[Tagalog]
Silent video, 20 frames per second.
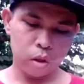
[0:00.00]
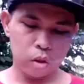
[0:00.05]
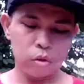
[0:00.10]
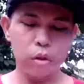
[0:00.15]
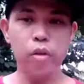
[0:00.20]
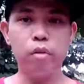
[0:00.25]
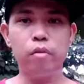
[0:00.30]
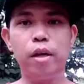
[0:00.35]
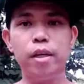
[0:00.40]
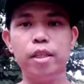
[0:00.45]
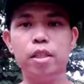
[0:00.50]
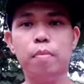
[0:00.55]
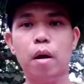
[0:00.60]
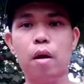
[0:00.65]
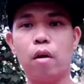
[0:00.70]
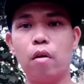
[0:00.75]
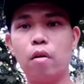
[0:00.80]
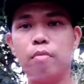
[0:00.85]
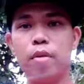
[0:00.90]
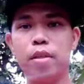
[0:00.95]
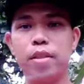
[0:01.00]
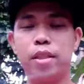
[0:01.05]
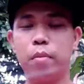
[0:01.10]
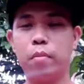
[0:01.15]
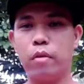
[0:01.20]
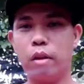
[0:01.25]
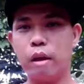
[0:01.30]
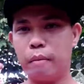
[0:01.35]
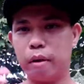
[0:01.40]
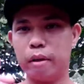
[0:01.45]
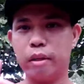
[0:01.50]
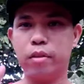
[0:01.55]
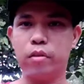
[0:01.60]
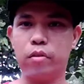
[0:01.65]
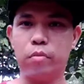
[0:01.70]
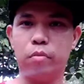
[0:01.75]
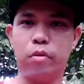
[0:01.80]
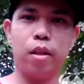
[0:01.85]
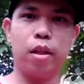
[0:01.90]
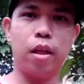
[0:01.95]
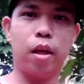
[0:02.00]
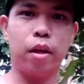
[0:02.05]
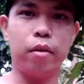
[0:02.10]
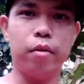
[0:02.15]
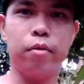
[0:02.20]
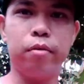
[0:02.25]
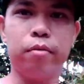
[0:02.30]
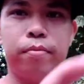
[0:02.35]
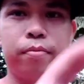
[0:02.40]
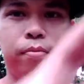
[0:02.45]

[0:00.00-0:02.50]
So ayun guys, bago ako magsimula, mag-intro muna tayo.